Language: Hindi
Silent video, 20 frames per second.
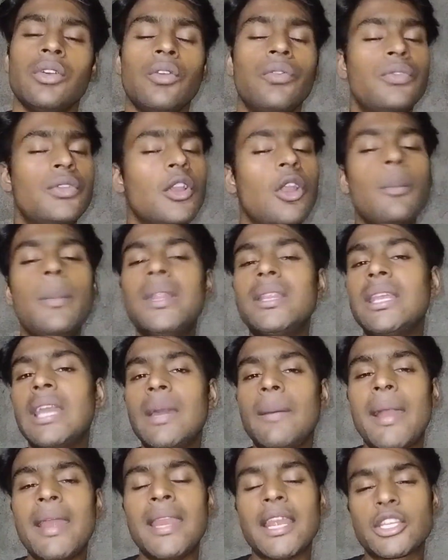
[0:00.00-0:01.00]
तो चलो
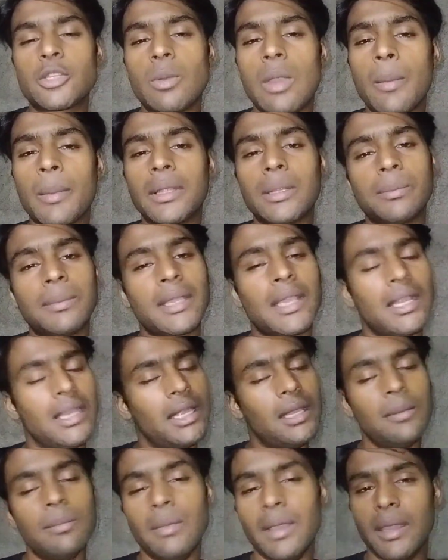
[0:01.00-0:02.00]
मिलते हैं भाई नेक्स्ट ब्लॉग में तब तक के
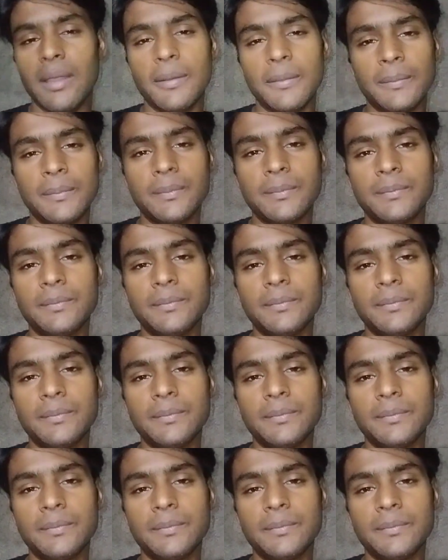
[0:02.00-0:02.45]
लिए बाय